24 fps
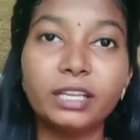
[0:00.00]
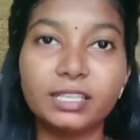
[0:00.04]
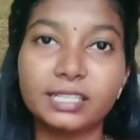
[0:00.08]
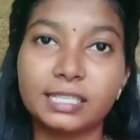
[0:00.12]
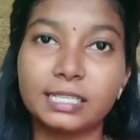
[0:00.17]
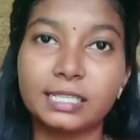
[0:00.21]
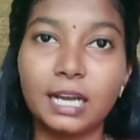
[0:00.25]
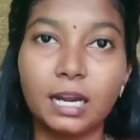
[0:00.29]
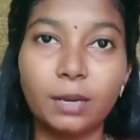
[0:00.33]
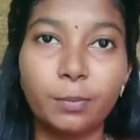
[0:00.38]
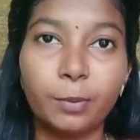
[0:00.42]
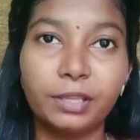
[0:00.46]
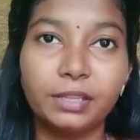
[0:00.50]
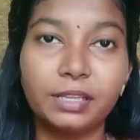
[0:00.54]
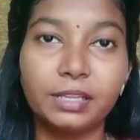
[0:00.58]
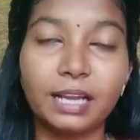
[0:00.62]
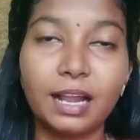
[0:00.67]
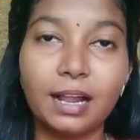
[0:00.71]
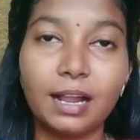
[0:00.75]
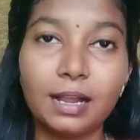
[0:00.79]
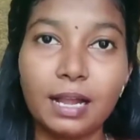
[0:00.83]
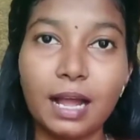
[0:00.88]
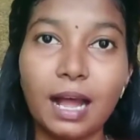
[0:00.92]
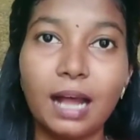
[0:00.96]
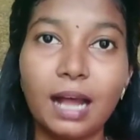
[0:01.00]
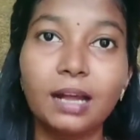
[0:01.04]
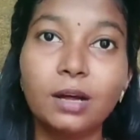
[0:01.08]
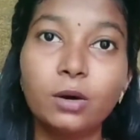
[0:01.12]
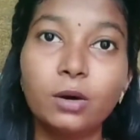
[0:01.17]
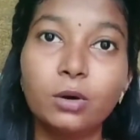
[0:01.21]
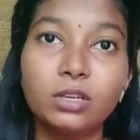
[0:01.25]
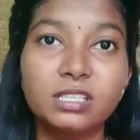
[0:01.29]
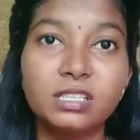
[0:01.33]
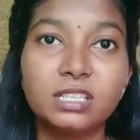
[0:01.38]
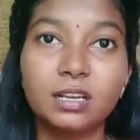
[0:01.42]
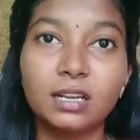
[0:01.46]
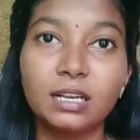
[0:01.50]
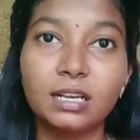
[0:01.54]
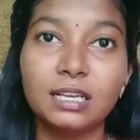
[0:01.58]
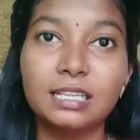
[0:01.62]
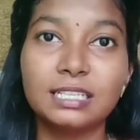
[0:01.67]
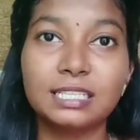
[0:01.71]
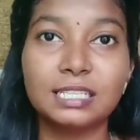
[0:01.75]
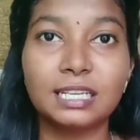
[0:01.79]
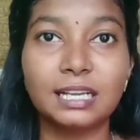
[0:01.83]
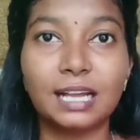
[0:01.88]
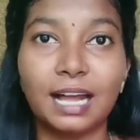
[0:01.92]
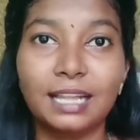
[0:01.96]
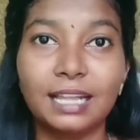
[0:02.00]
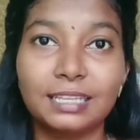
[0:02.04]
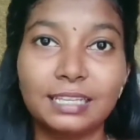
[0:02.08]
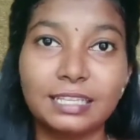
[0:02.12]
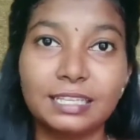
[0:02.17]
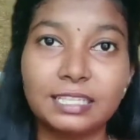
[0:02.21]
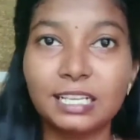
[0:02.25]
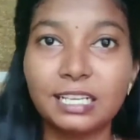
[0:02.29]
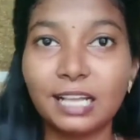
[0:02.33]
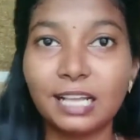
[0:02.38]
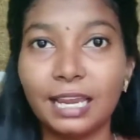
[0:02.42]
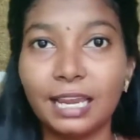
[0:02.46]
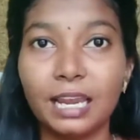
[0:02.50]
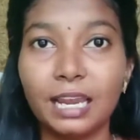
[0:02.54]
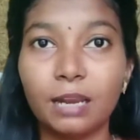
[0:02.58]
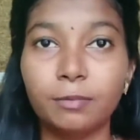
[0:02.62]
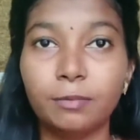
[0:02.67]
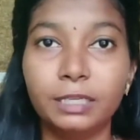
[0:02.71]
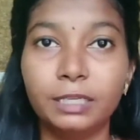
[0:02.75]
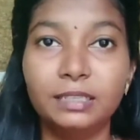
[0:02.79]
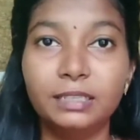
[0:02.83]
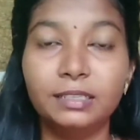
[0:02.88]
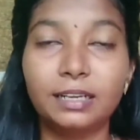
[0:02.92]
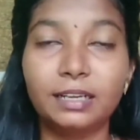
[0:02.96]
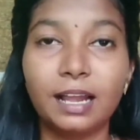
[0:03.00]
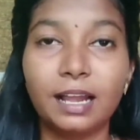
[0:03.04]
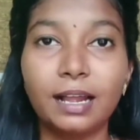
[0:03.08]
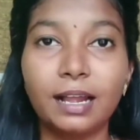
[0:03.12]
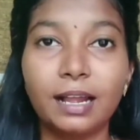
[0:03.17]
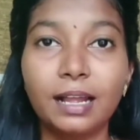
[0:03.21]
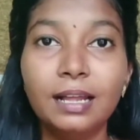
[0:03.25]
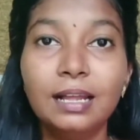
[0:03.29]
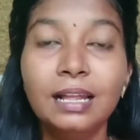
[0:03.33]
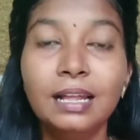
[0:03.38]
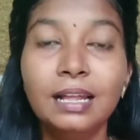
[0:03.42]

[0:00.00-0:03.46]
கேஸ் நடப்பு வந்திருக்காங்க அங்க ஒரு ஜேர்னலிஸ்ட காதலிச்சு கல்யாணம் பண்ணியிருந்திருக்காங்க